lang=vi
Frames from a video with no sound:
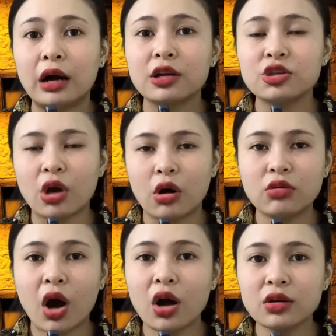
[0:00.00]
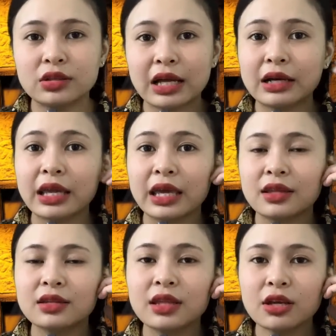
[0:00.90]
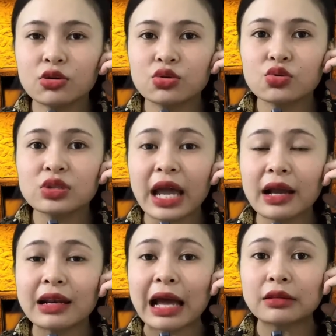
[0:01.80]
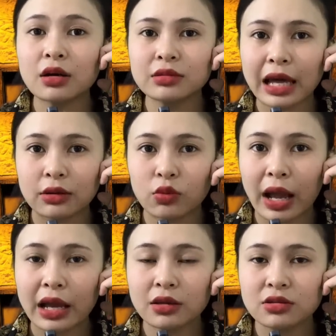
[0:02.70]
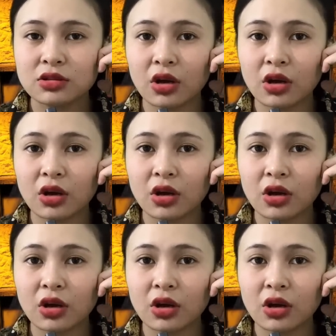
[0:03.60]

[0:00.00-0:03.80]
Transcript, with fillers: Ở cái chỗ đó người ta nghe thấy tiếng của chú Sáng la thất thanh quá,